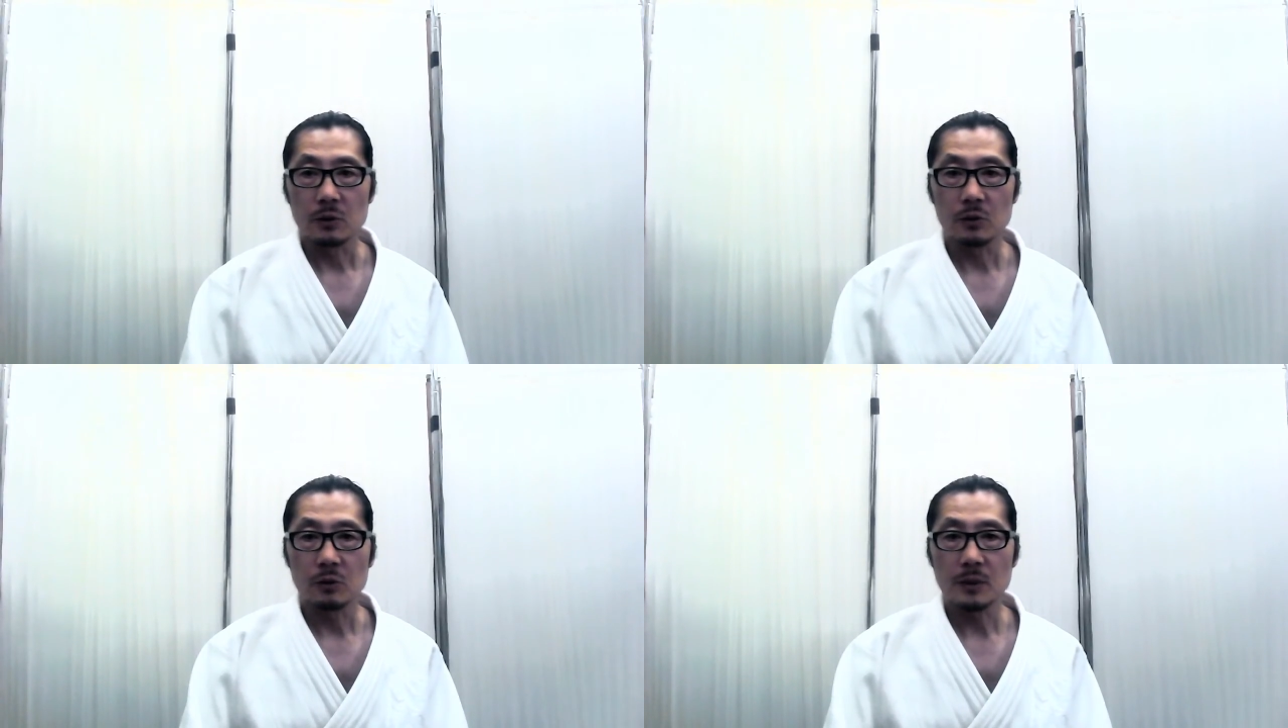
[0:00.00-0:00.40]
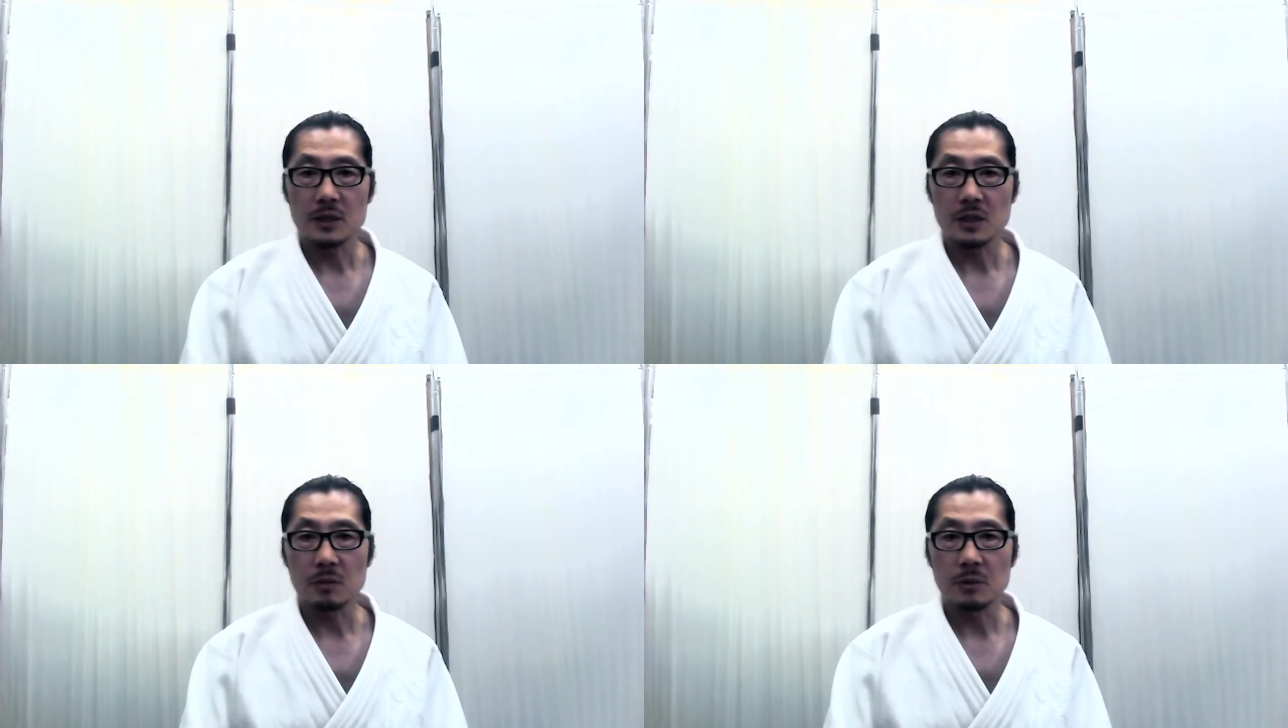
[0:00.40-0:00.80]
望ま
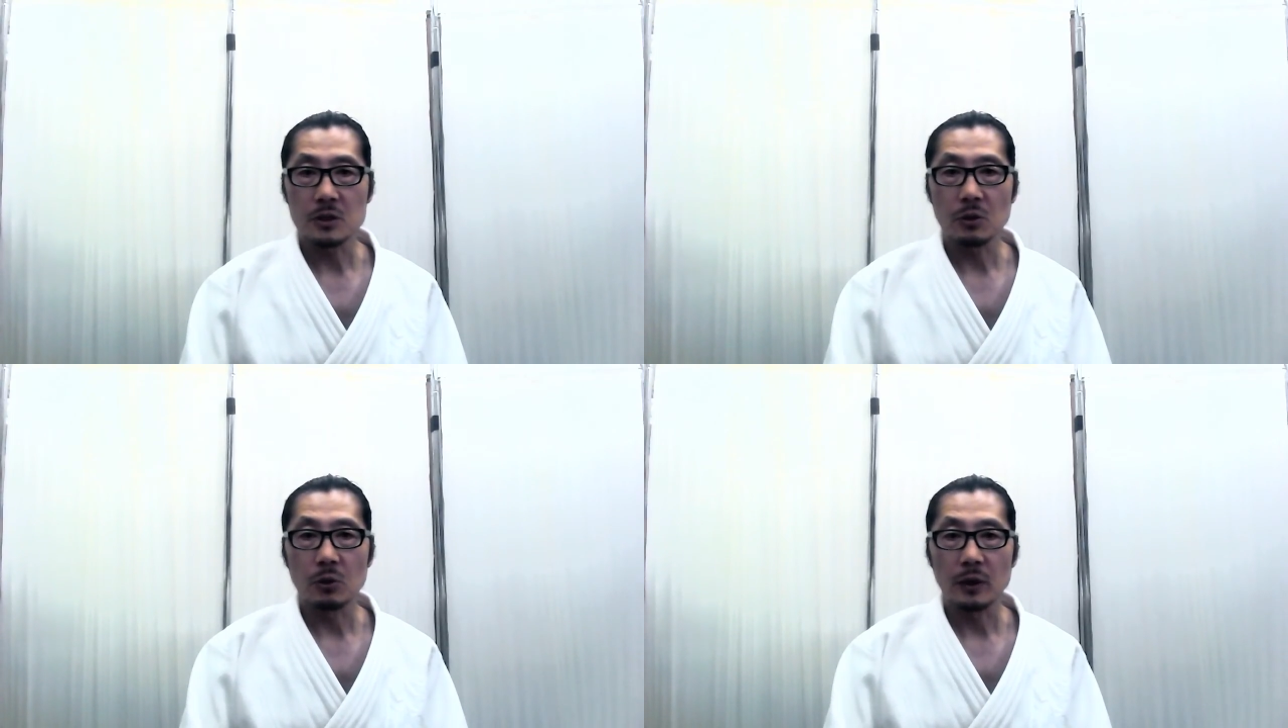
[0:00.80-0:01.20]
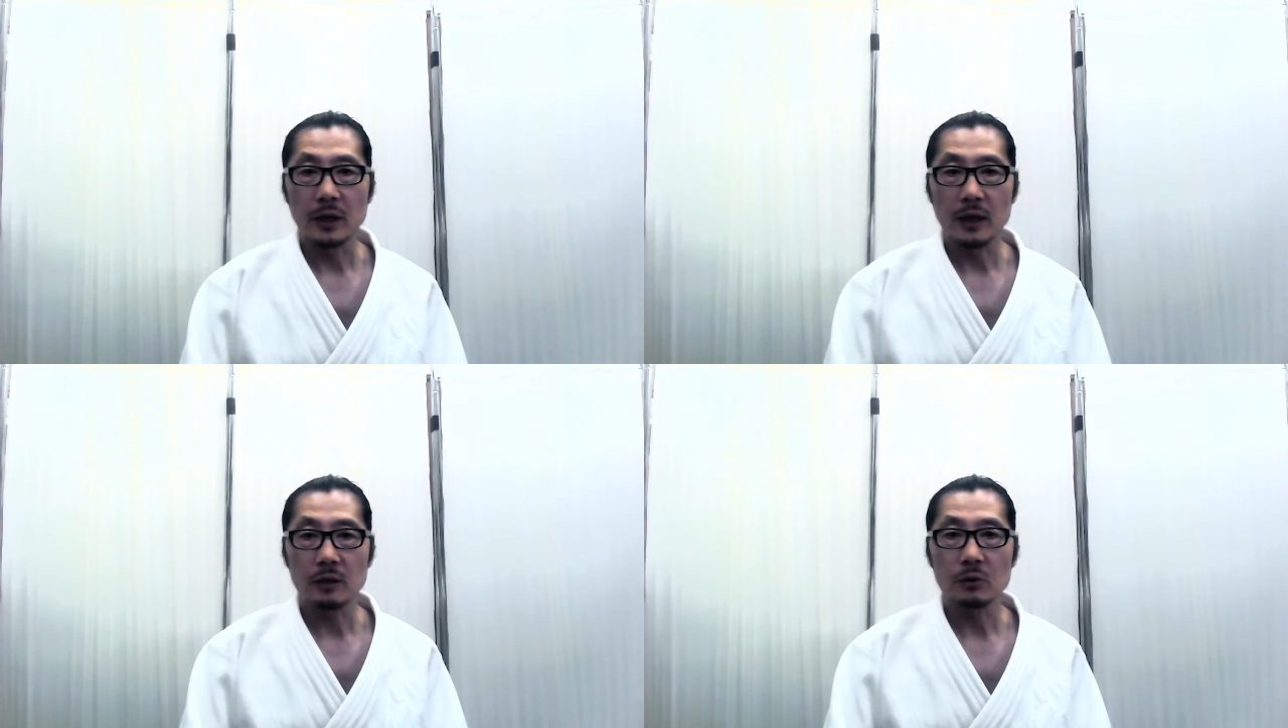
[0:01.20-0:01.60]
しいビジョンを
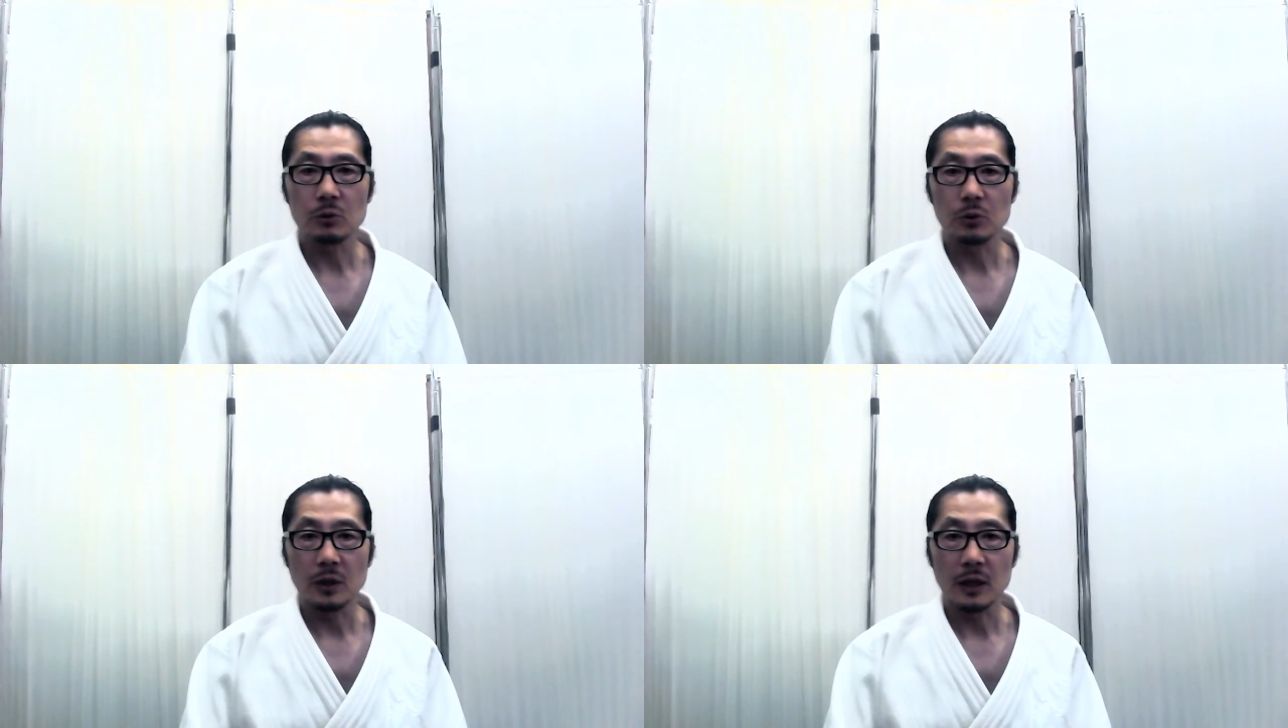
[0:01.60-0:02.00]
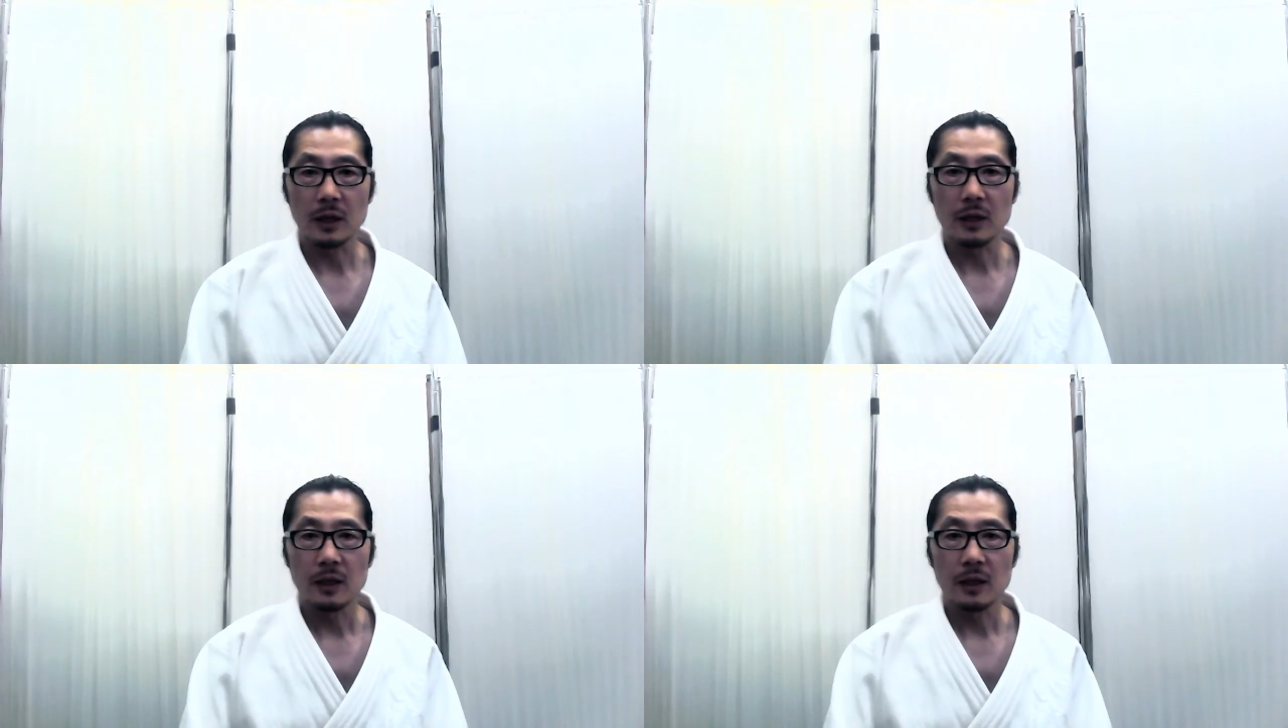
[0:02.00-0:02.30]
描くことで